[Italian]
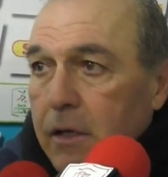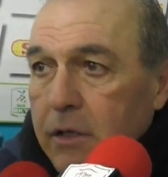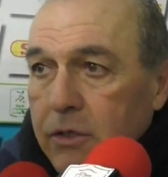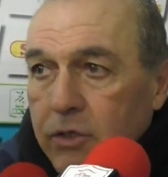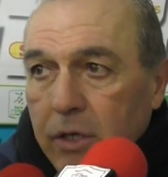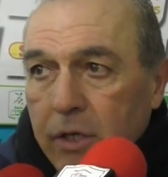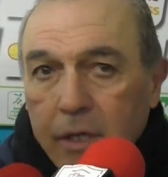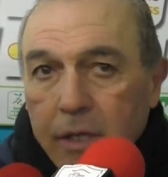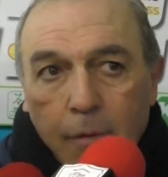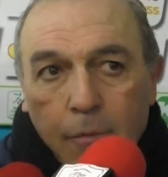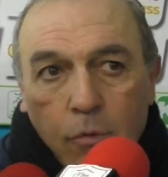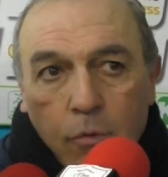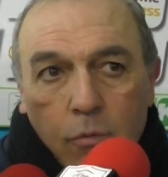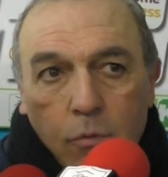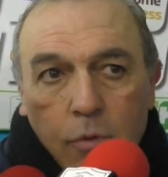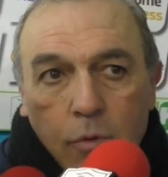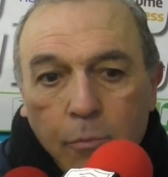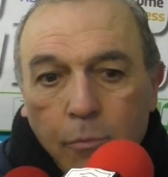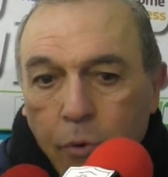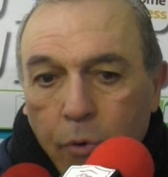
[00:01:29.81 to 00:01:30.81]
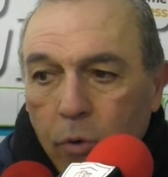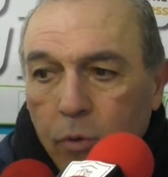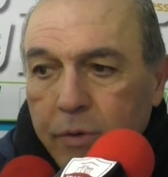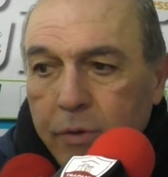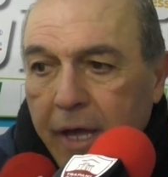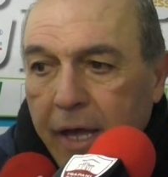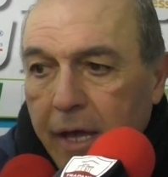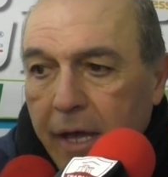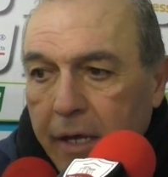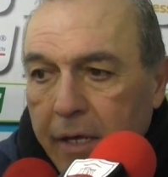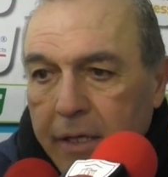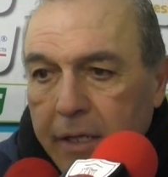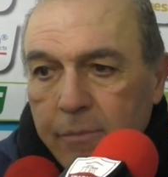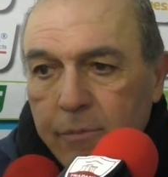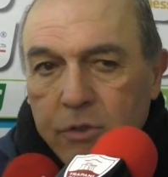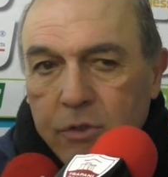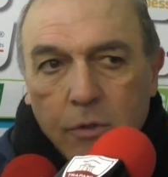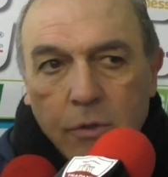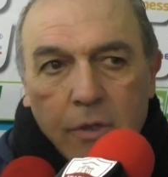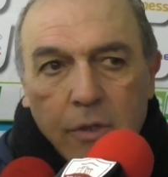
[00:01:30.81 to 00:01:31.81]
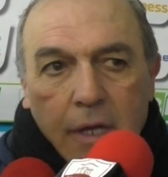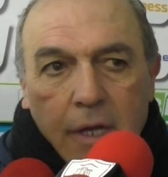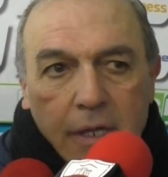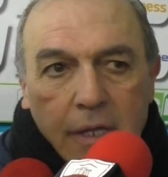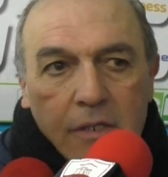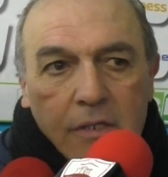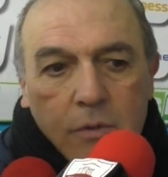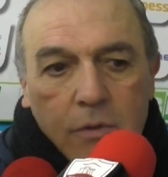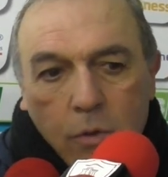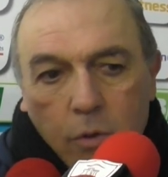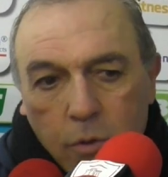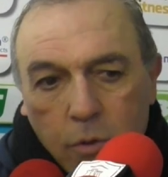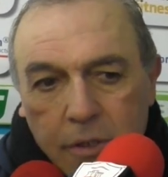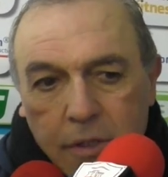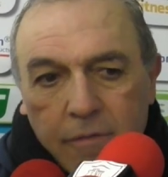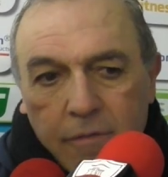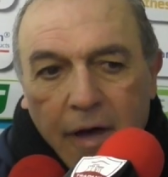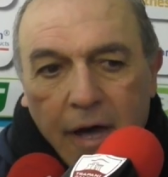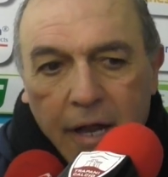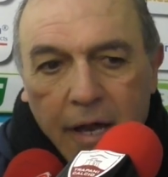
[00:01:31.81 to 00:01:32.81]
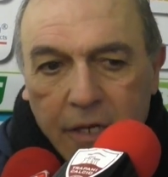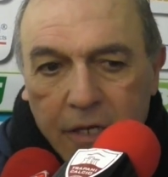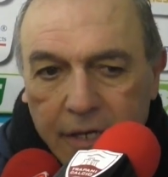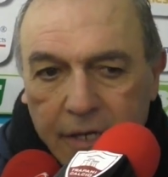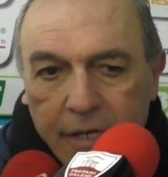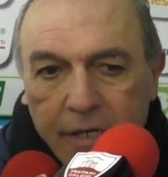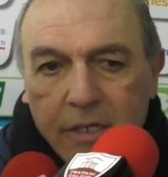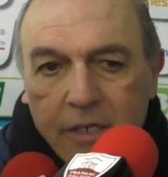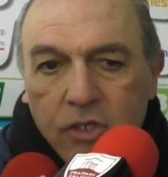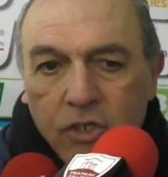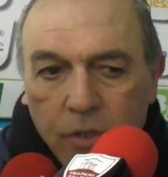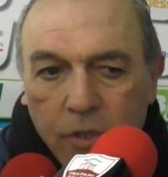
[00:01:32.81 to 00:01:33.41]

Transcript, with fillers: cioè diamo un'impronta che bisogna adesso coltivare, incre